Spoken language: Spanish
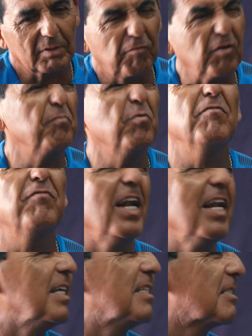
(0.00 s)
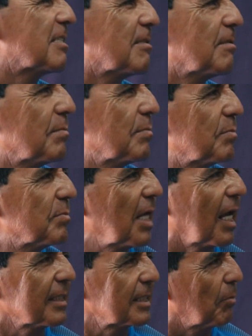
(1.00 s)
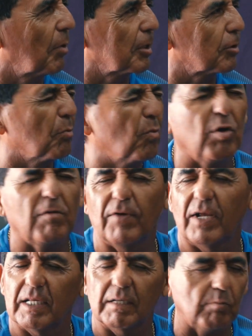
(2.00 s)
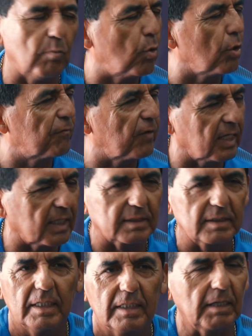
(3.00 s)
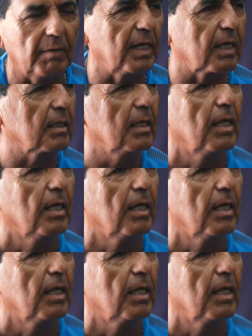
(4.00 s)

Fui muy feliz en ese momento, muy feliz, muy feliz de ver